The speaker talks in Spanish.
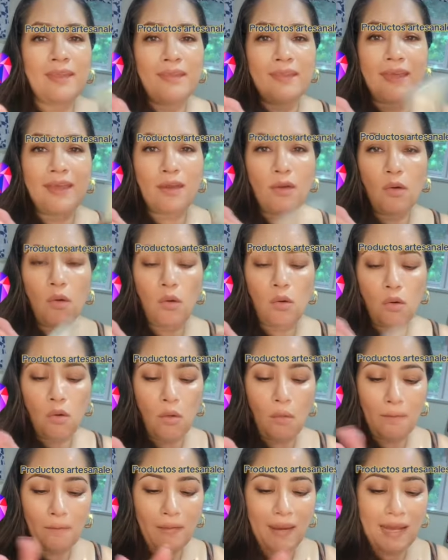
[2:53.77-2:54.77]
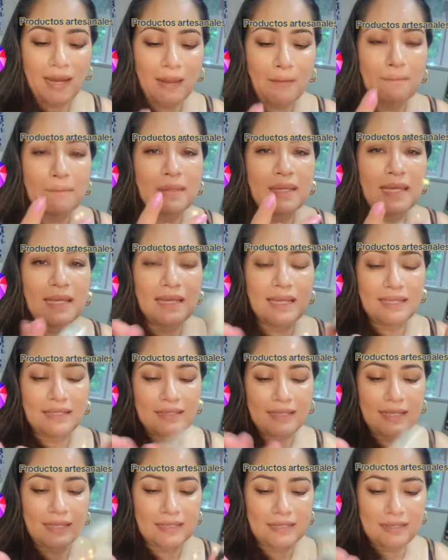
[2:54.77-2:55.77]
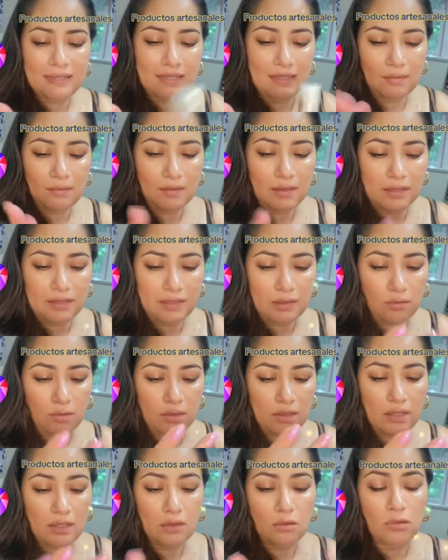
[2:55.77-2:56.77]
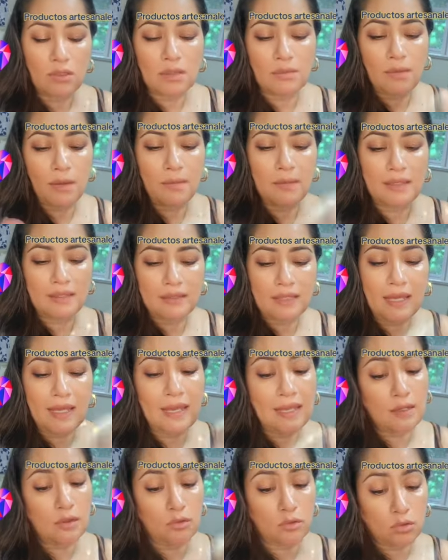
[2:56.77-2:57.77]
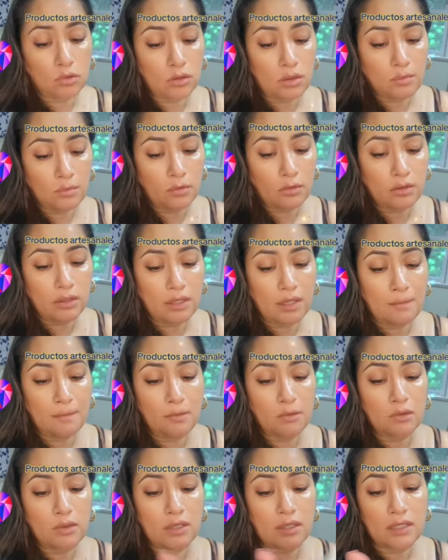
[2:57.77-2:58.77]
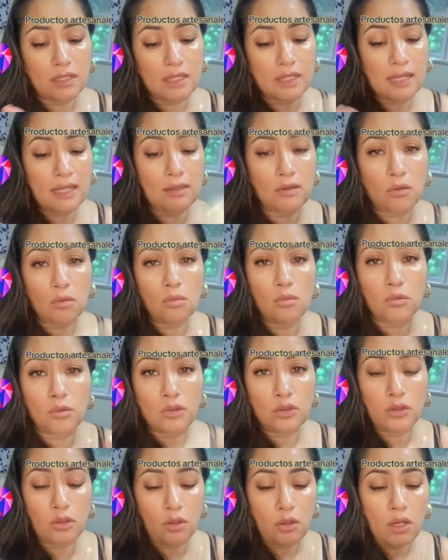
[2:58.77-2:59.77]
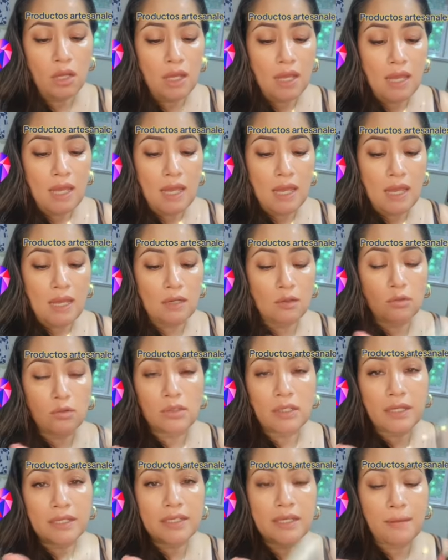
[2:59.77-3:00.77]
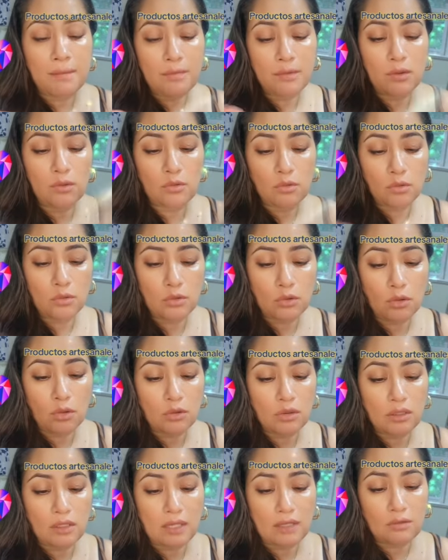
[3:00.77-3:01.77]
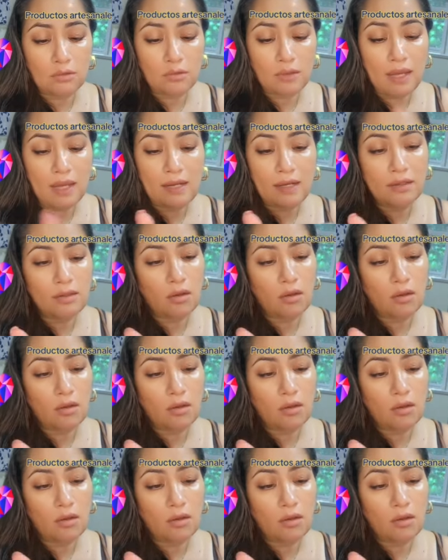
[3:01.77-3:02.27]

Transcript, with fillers: de coco para pieles sensibles. Recuerden que últimamente, en los últimos tiempos, se está dando mucho el usar ya productos naturales,